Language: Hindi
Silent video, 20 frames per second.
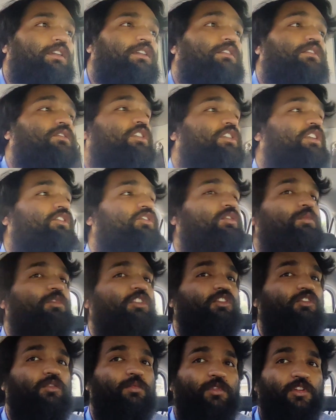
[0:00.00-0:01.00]
की और एक सौ
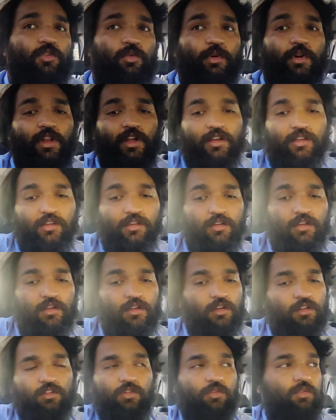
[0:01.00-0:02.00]
बीस रुपये नोएडा
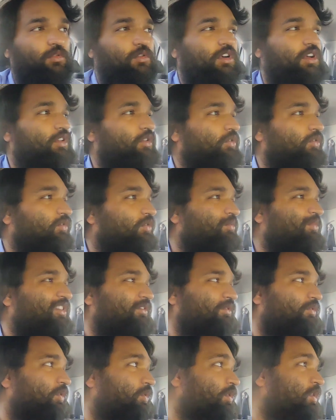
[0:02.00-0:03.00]
की तो हो गए दो सौ
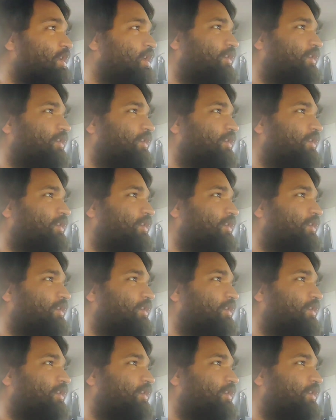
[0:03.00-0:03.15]
बीस वो